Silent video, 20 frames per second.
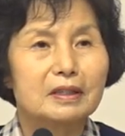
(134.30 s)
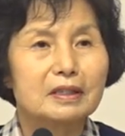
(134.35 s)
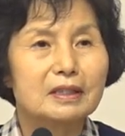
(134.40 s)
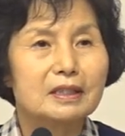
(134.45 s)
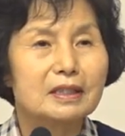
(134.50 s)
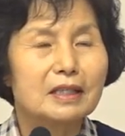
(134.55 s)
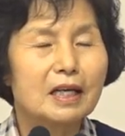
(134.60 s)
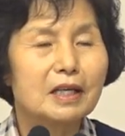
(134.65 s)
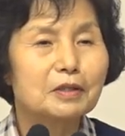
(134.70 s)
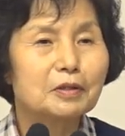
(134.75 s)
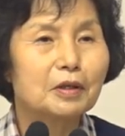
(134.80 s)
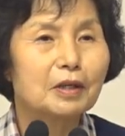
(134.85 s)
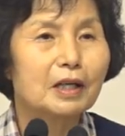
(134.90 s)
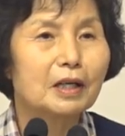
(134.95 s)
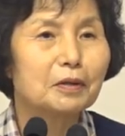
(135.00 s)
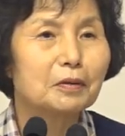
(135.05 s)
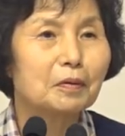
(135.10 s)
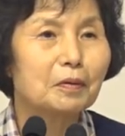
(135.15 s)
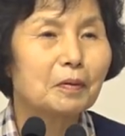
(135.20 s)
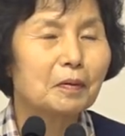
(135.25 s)

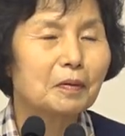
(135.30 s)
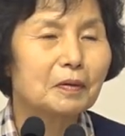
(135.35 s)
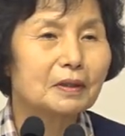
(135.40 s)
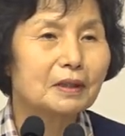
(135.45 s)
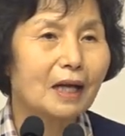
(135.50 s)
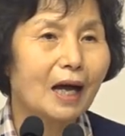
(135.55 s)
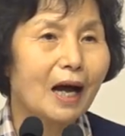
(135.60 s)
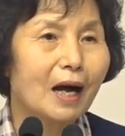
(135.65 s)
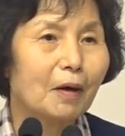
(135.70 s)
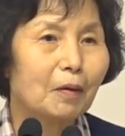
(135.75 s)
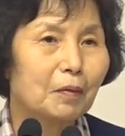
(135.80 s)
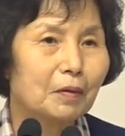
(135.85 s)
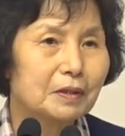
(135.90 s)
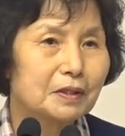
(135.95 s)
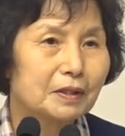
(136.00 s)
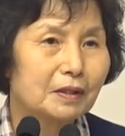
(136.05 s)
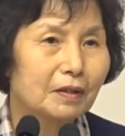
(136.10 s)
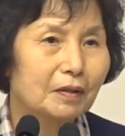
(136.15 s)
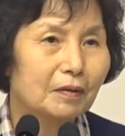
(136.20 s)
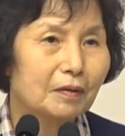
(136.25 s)
최선의 노력을 다하고
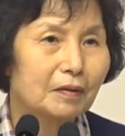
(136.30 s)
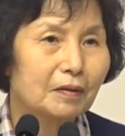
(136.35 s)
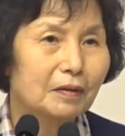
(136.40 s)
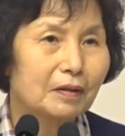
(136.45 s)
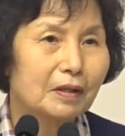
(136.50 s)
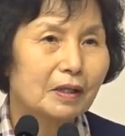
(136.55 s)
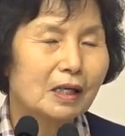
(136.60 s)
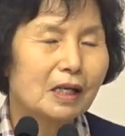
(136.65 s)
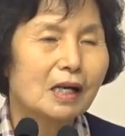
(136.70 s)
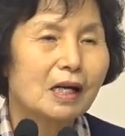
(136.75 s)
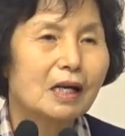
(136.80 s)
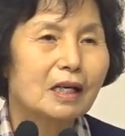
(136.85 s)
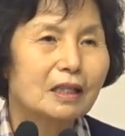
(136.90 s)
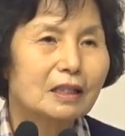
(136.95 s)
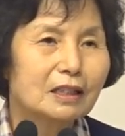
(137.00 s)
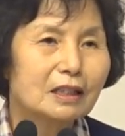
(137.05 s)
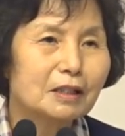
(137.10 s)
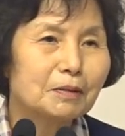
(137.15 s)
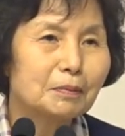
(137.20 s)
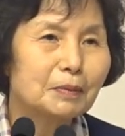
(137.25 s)
있어요.
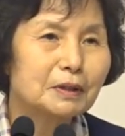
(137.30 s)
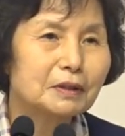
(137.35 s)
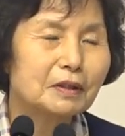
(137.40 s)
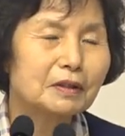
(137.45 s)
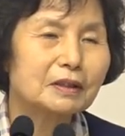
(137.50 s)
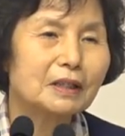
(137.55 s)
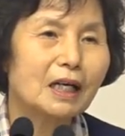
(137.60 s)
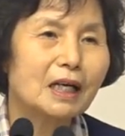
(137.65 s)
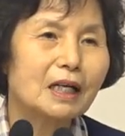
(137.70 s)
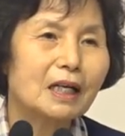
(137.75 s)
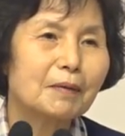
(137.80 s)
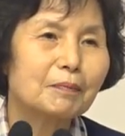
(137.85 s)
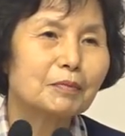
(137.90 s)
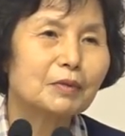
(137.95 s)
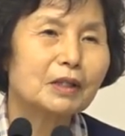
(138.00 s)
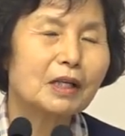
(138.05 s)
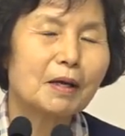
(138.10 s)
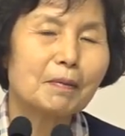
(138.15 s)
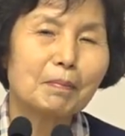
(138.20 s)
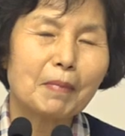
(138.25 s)
그러면서
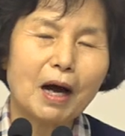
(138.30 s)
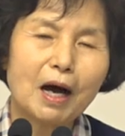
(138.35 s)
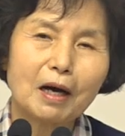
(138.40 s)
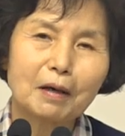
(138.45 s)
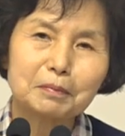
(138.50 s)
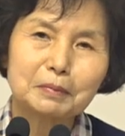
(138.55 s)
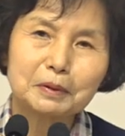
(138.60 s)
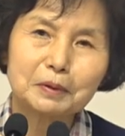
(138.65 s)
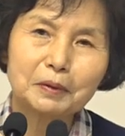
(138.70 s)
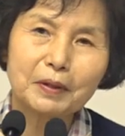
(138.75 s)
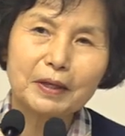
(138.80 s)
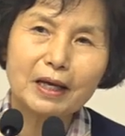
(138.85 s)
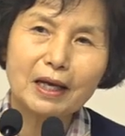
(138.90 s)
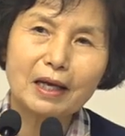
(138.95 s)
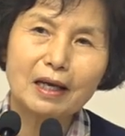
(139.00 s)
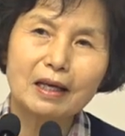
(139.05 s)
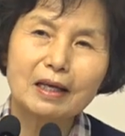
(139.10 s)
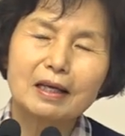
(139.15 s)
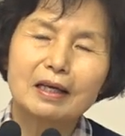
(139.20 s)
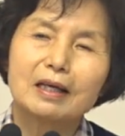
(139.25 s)
사람들의 마음
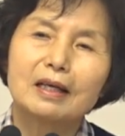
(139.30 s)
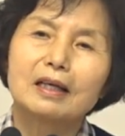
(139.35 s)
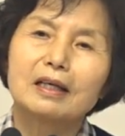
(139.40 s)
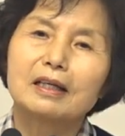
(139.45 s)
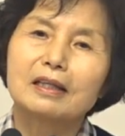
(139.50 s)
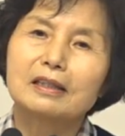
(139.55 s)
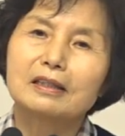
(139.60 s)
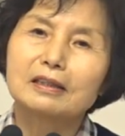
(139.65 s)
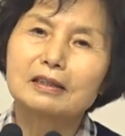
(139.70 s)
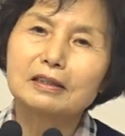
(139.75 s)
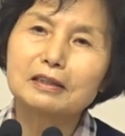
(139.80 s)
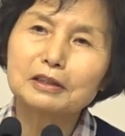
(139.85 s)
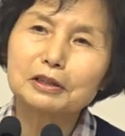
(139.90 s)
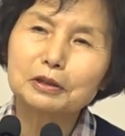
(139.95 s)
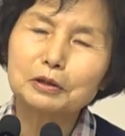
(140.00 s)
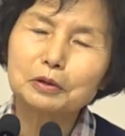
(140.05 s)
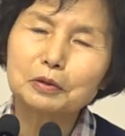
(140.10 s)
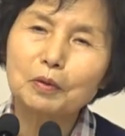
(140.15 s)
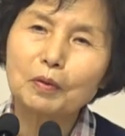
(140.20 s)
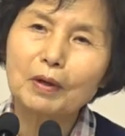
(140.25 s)
속에
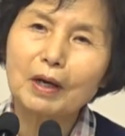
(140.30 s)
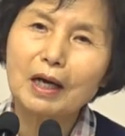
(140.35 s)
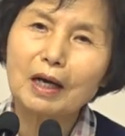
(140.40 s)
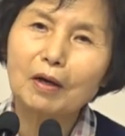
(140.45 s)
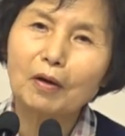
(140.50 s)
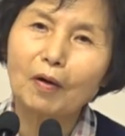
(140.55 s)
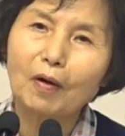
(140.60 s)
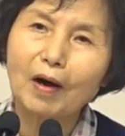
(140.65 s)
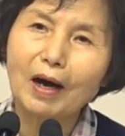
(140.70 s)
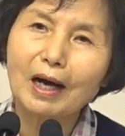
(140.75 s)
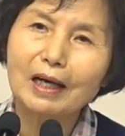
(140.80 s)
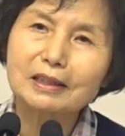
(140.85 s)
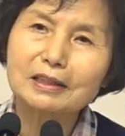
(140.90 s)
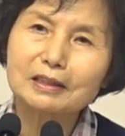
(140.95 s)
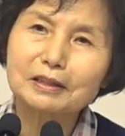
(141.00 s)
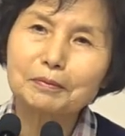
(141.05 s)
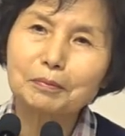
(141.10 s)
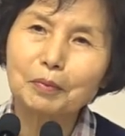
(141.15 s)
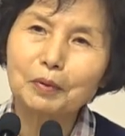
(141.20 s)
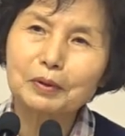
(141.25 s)
그리스도가
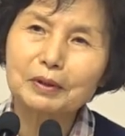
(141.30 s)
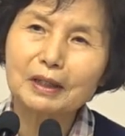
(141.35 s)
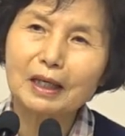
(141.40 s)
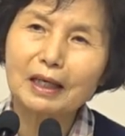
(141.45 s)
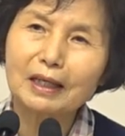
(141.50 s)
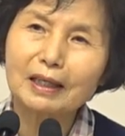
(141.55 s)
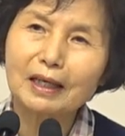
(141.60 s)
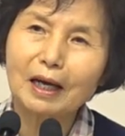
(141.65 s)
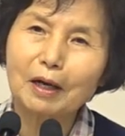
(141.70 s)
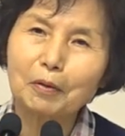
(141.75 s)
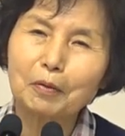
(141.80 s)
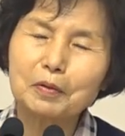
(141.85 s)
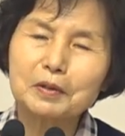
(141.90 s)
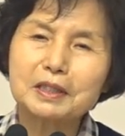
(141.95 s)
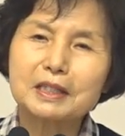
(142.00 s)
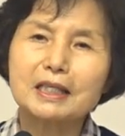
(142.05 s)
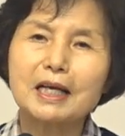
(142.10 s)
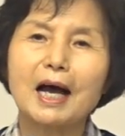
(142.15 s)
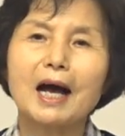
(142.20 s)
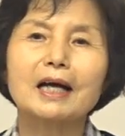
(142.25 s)
거하지 못하게 하고
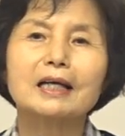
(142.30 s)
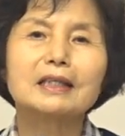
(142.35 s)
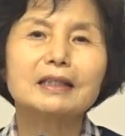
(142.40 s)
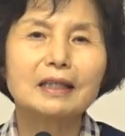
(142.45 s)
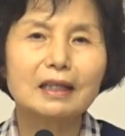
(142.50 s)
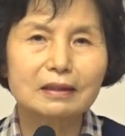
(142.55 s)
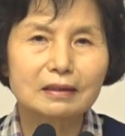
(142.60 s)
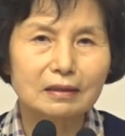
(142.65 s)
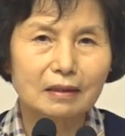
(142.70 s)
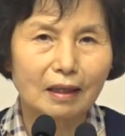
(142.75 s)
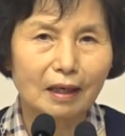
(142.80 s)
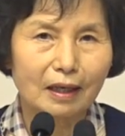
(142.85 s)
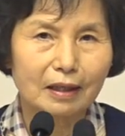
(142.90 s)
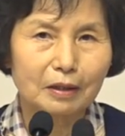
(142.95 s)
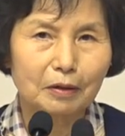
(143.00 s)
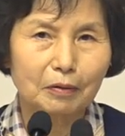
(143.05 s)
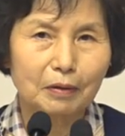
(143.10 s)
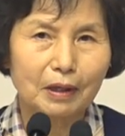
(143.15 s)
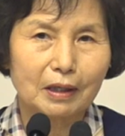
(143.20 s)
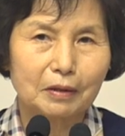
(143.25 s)
자기가
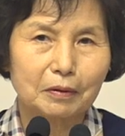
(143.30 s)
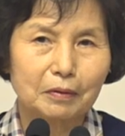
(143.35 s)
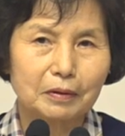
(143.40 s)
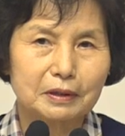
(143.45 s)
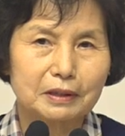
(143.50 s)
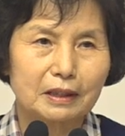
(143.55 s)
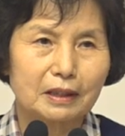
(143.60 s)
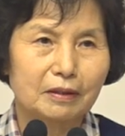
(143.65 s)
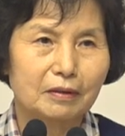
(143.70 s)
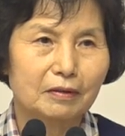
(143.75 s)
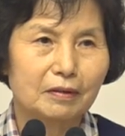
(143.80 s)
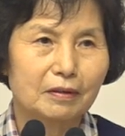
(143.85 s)
들어가려고 하는 것이에요.